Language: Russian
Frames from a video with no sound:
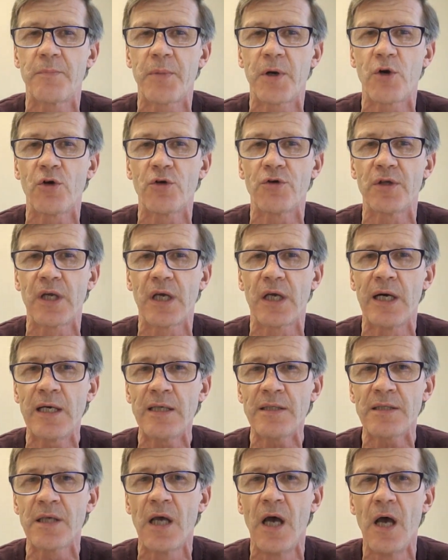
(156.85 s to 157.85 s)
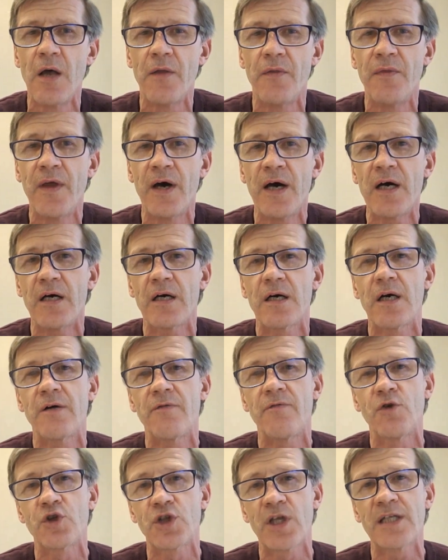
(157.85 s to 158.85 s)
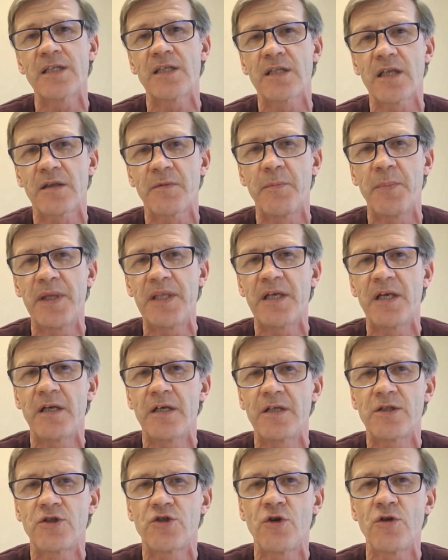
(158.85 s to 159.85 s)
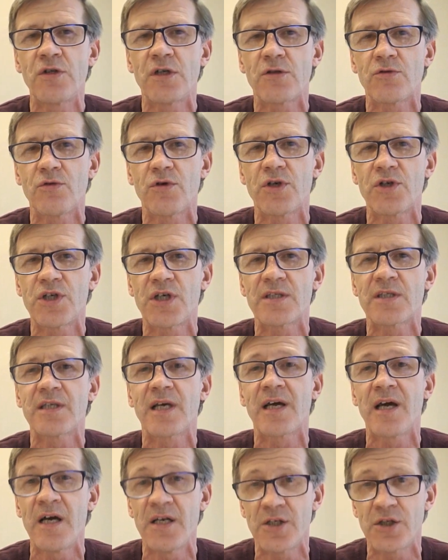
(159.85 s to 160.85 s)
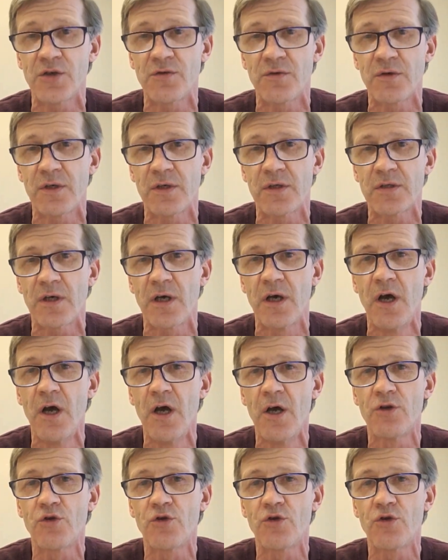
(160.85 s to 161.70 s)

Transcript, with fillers: природный газ на вот этот отпительный сезон, который сейчас заканчивается.